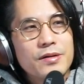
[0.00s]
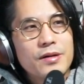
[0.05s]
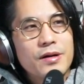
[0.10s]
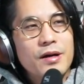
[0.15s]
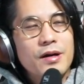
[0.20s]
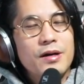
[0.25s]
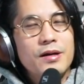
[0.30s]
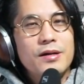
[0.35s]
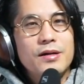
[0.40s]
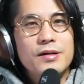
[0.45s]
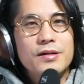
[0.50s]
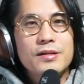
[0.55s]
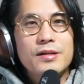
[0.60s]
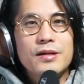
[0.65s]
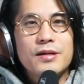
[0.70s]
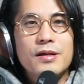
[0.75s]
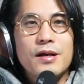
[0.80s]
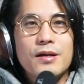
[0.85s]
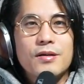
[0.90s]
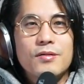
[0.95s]
ああ、な
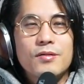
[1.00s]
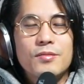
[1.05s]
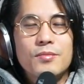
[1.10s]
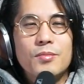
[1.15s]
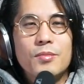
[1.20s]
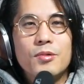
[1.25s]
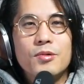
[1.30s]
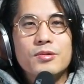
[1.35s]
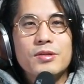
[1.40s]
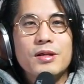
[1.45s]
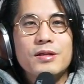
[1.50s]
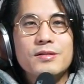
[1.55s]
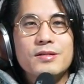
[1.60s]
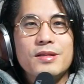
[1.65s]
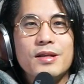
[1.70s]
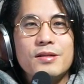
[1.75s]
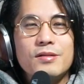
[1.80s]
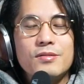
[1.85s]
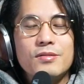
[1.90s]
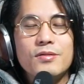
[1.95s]
んかこう、モデル
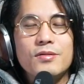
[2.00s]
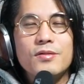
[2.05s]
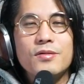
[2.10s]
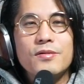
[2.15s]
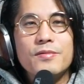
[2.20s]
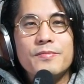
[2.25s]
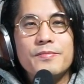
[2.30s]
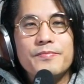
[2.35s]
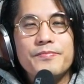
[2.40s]
さんの